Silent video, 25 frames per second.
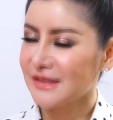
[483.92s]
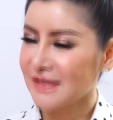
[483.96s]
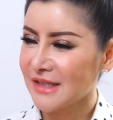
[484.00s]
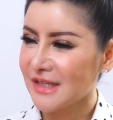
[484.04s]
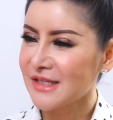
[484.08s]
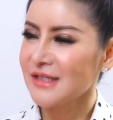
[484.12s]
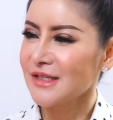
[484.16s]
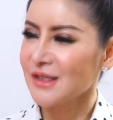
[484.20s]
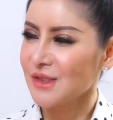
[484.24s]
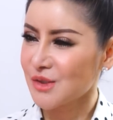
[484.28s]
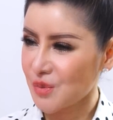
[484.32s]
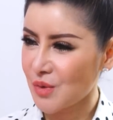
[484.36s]
ฉั
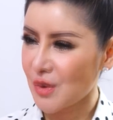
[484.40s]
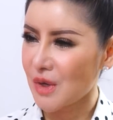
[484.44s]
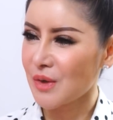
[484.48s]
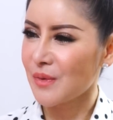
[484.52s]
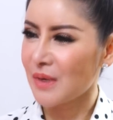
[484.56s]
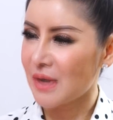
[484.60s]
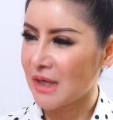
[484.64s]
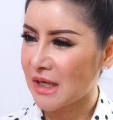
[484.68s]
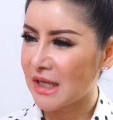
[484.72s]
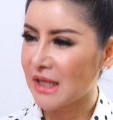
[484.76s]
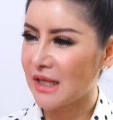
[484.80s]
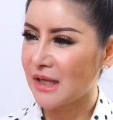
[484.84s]
นจะสวย
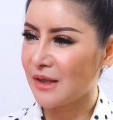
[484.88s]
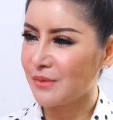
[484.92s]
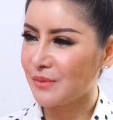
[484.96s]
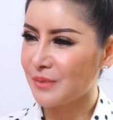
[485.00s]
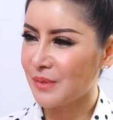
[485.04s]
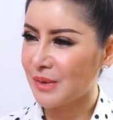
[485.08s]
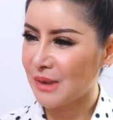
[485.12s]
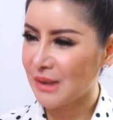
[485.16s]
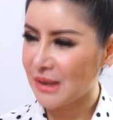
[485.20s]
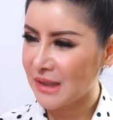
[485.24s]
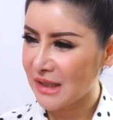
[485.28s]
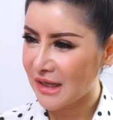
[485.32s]
วันนี้
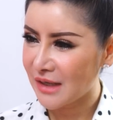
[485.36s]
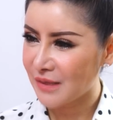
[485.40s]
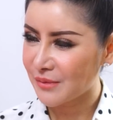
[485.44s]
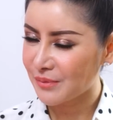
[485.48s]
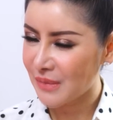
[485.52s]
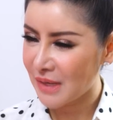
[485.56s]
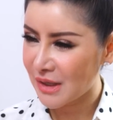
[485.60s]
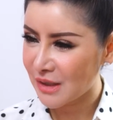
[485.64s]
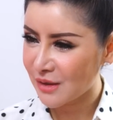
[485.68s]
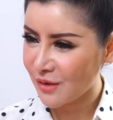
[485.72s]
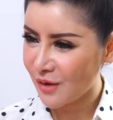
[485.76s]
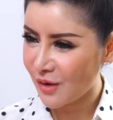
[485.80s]
เพื่อ
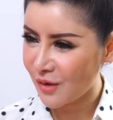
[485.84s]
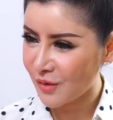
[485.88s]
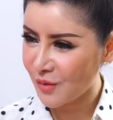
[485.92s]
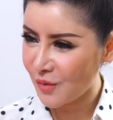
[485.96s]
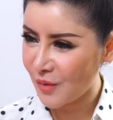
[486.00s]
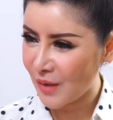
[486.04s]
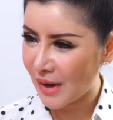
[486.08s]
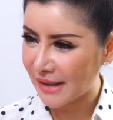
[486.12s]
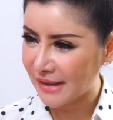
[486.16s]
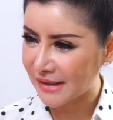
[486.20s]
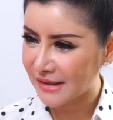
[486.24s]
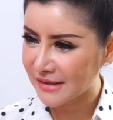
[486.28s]
เป็นของ
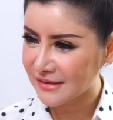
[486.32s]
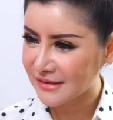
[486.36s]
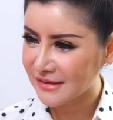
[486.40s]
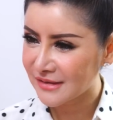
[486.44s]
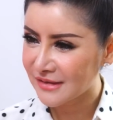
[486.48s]
ขวัญ